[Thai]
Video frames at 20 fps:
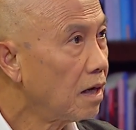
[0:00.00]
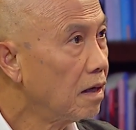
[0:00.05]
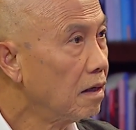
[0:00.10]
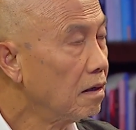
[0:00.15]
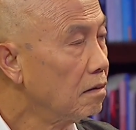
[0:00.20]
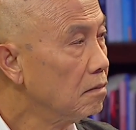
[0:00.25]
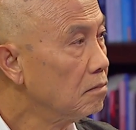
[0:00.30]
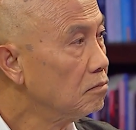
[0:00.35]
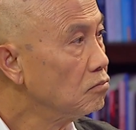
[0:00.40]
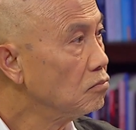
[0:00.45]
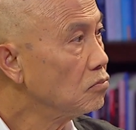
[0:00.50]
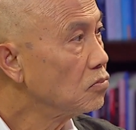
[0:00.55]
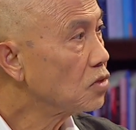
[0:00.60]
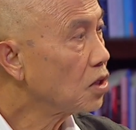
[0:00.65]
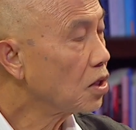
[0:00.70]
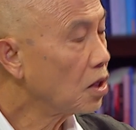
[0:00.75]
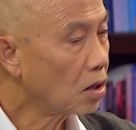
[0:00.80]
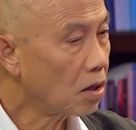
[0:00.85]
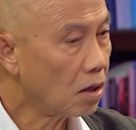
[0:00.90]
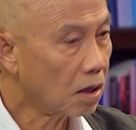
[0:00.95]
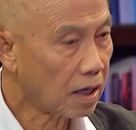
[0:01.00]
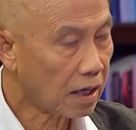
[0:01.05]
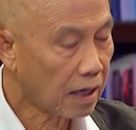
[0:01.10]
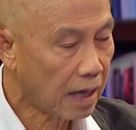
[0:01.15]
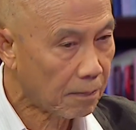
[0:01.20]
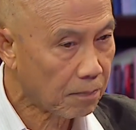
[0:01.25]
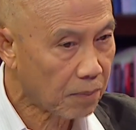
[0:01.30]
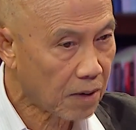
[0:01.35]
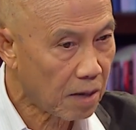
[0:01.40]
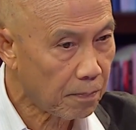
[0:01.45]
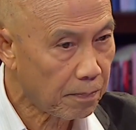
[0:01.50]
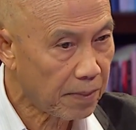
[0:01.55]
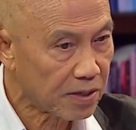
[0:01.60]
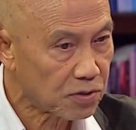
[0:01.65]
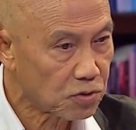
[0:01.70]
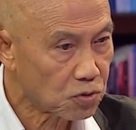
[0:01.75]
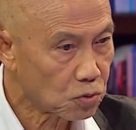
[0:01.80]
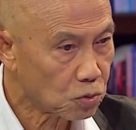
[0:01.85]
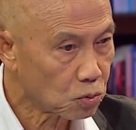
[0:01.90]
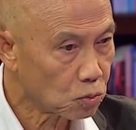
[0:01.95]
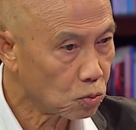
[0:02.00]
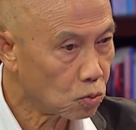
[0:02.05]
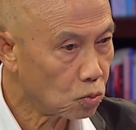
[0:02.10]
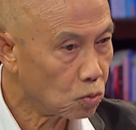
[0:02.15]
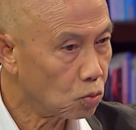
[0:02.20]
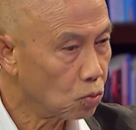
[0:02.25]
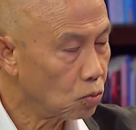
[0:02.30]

วได้ฉะนั้นก็กลับเข้าไปสู่